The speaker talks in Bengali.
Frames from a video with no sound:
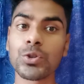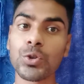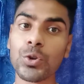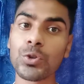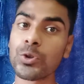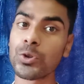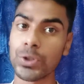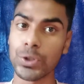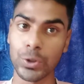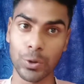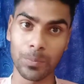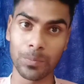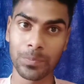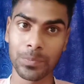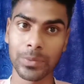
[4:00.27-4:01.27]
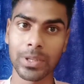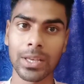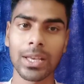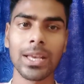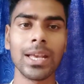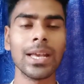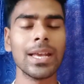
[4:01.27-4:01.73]
শোচনীয়
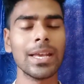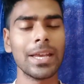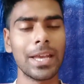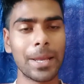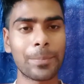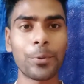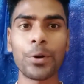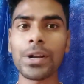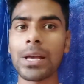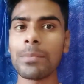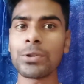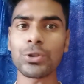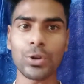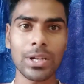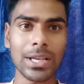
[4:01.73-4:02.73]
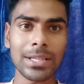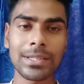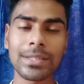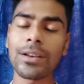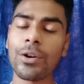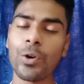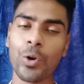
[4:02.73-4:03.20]
এরপরে আমি চলে
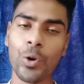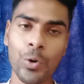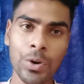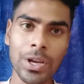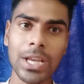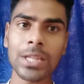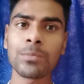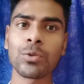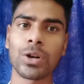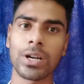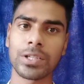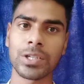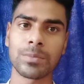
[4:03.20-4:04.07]
যাচ্ছি অঙ্কিত মুখার্জির